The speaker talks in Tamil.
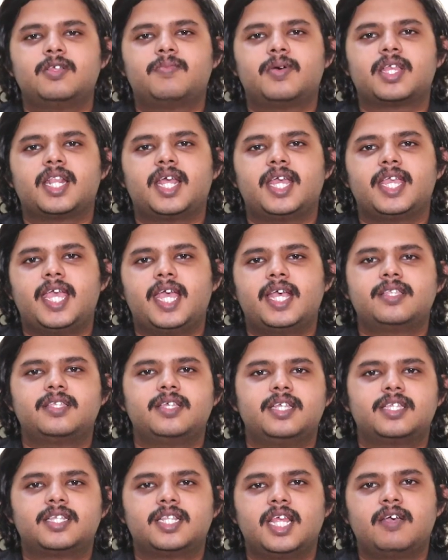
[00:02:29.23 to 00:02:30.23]
வந்து பார்த்திங்கன்னா ஏ
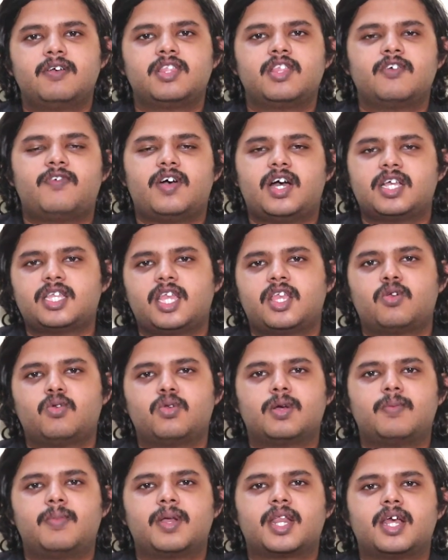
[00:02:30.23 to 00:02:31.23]
சீரிஸ்லேயே வந்து ஃபாஸ்ட் சார்ஜ்
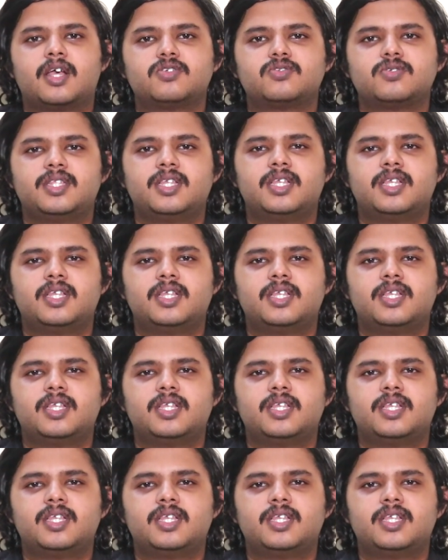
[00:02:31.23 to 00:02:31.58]
கொடுக்க மாட்டாங்க ஸோ